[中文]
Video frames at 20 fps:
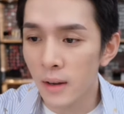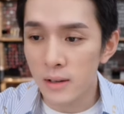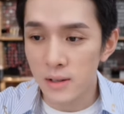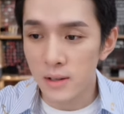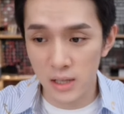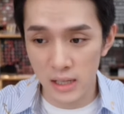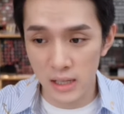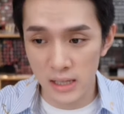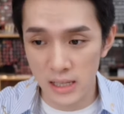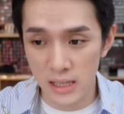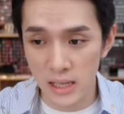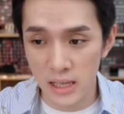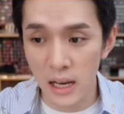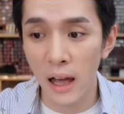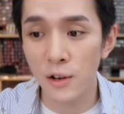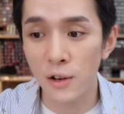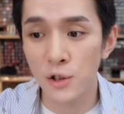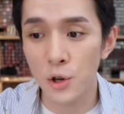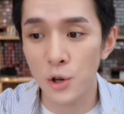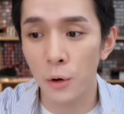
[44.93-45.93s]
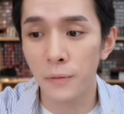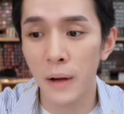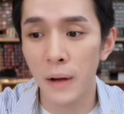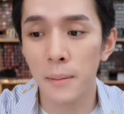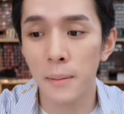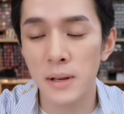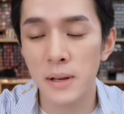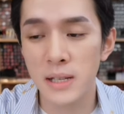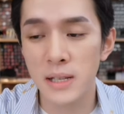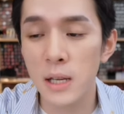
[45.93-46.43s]
这是限量首发，
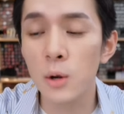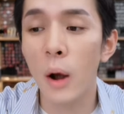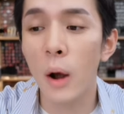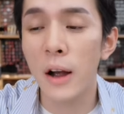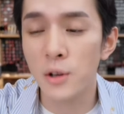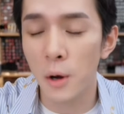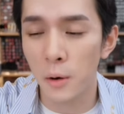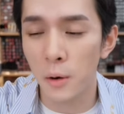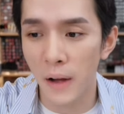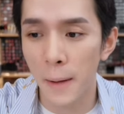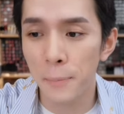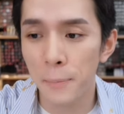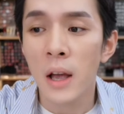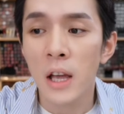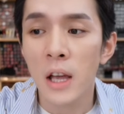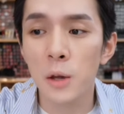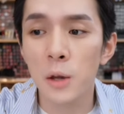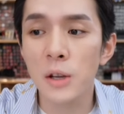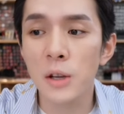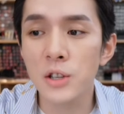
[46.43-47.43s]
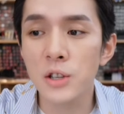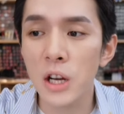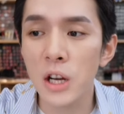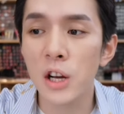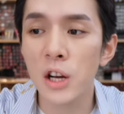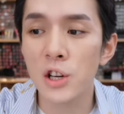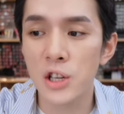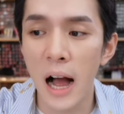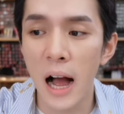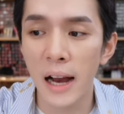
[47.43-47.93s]
不是新款首发，因为这
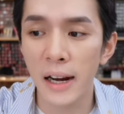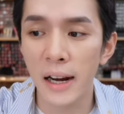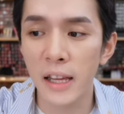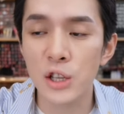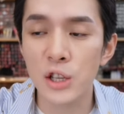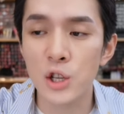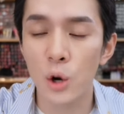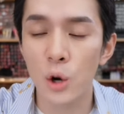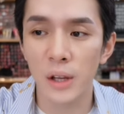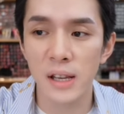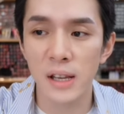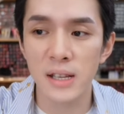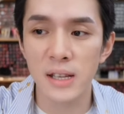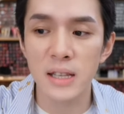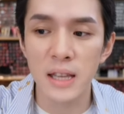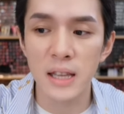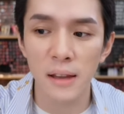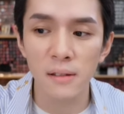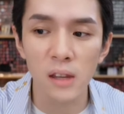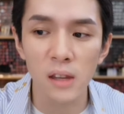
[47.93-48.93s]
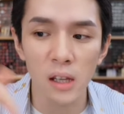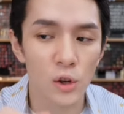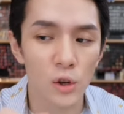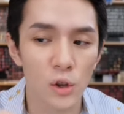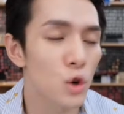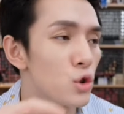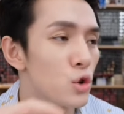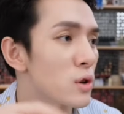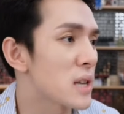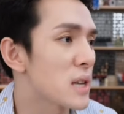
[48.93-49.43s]
个是二零一九年年底的
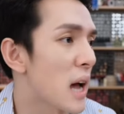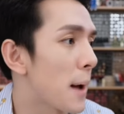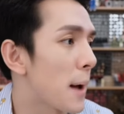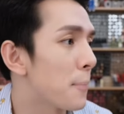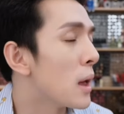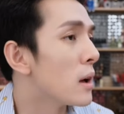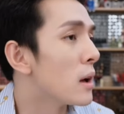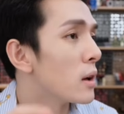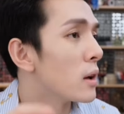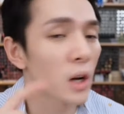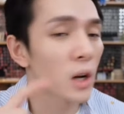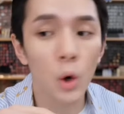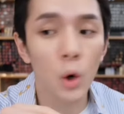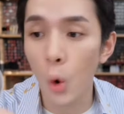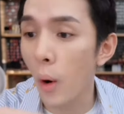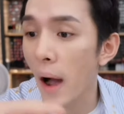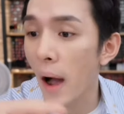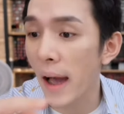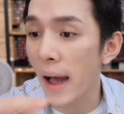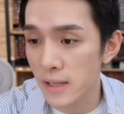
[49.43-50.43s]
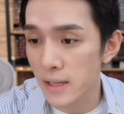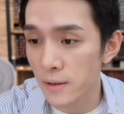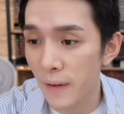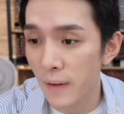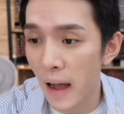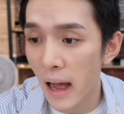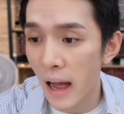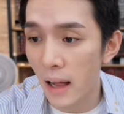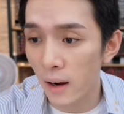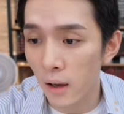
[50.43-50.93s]
时候就在那个国外已经
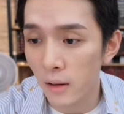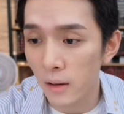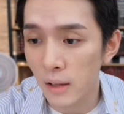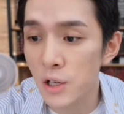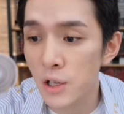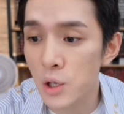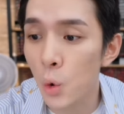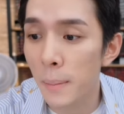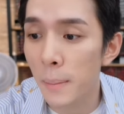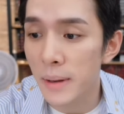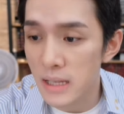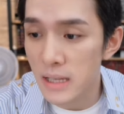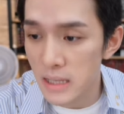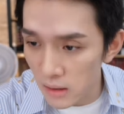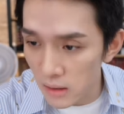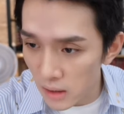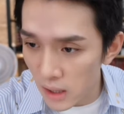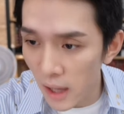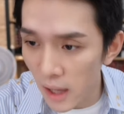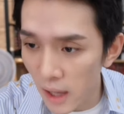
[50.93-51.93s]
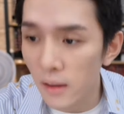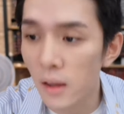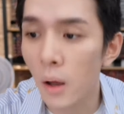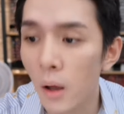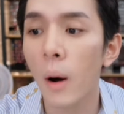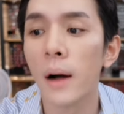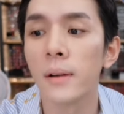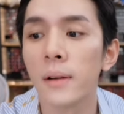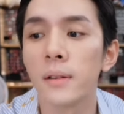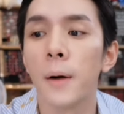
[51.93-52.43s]
发了，但是我们今天的
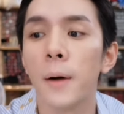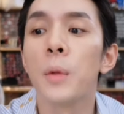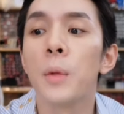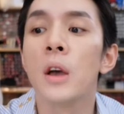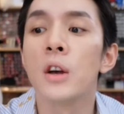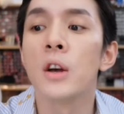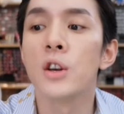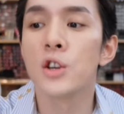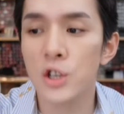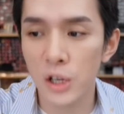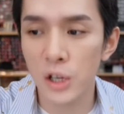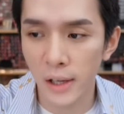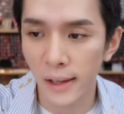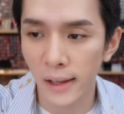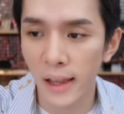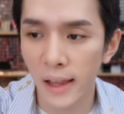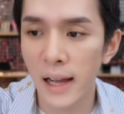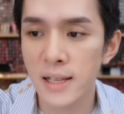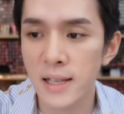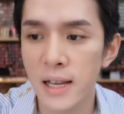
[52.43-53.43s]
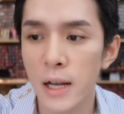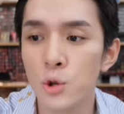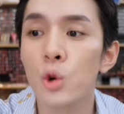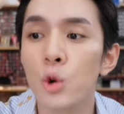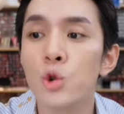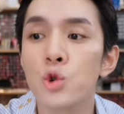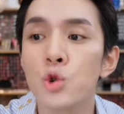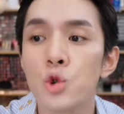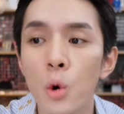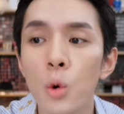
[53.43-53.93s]
话呢，是给大家
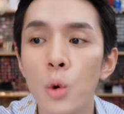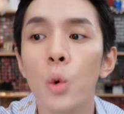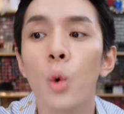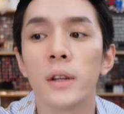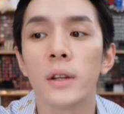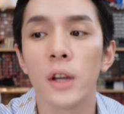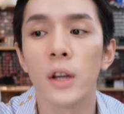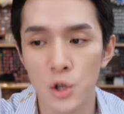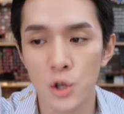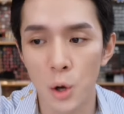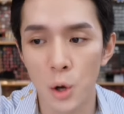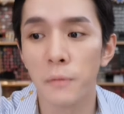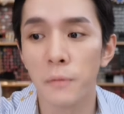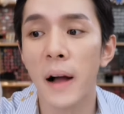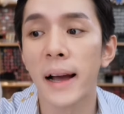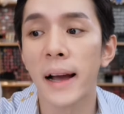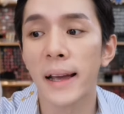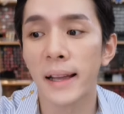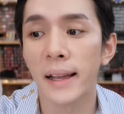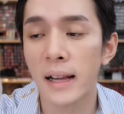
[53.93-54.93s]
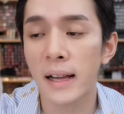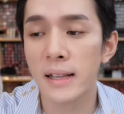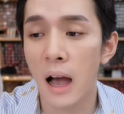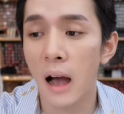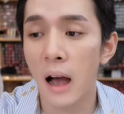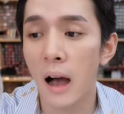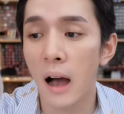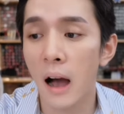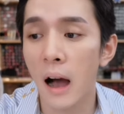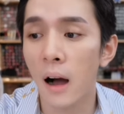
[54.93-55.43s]
做中国的首发给大
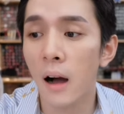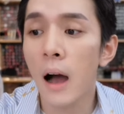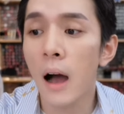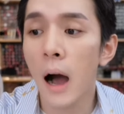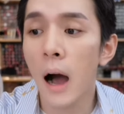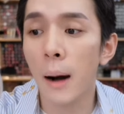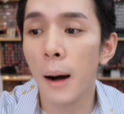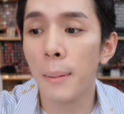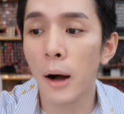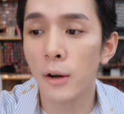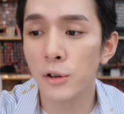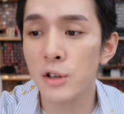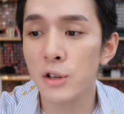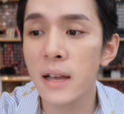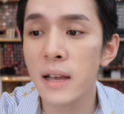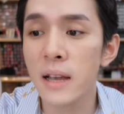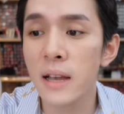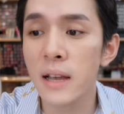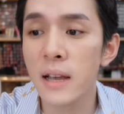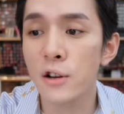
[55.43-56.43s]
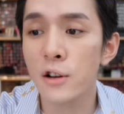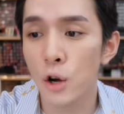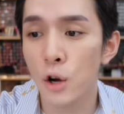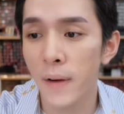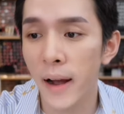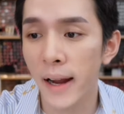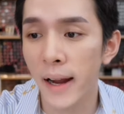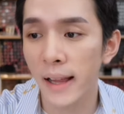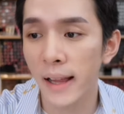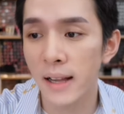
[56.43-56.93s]
家啊，好不好？就是线上首
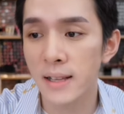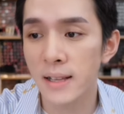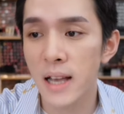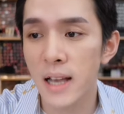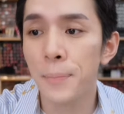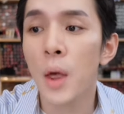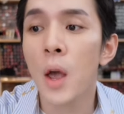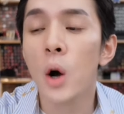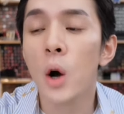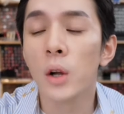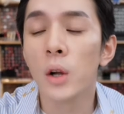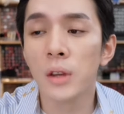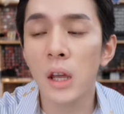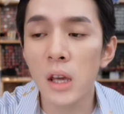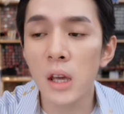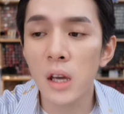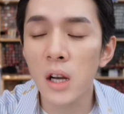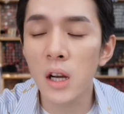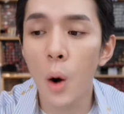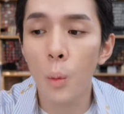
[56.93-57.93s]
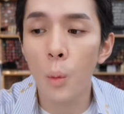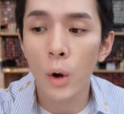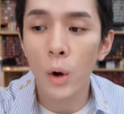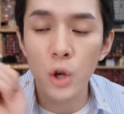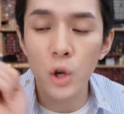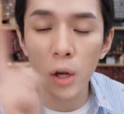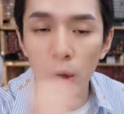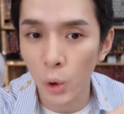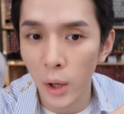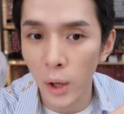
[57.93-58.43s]
发给大家。第一个我
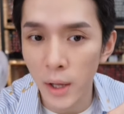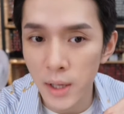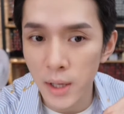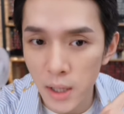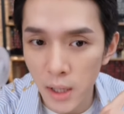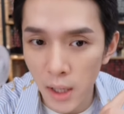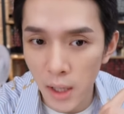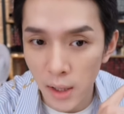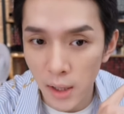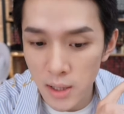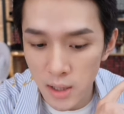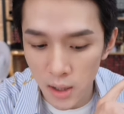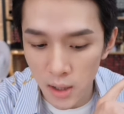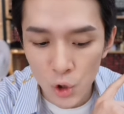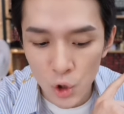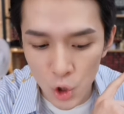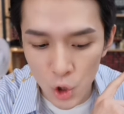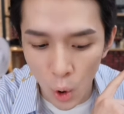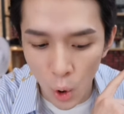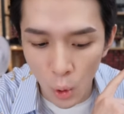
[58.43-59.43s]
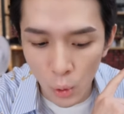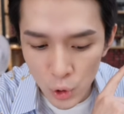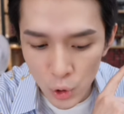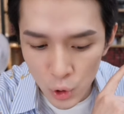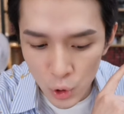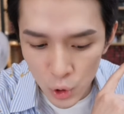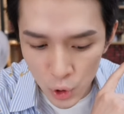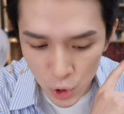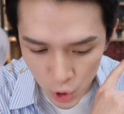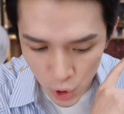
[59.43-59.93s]
最推荐的颜色九
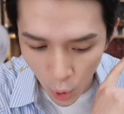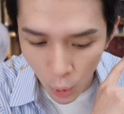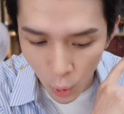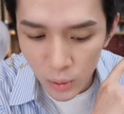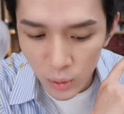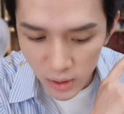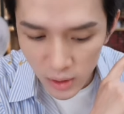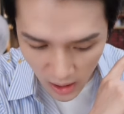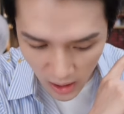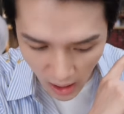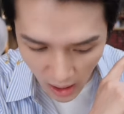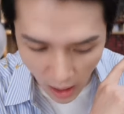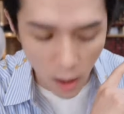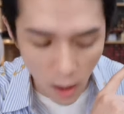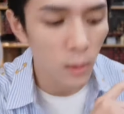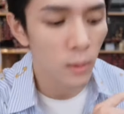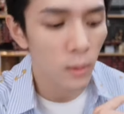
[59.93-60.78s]
九幺，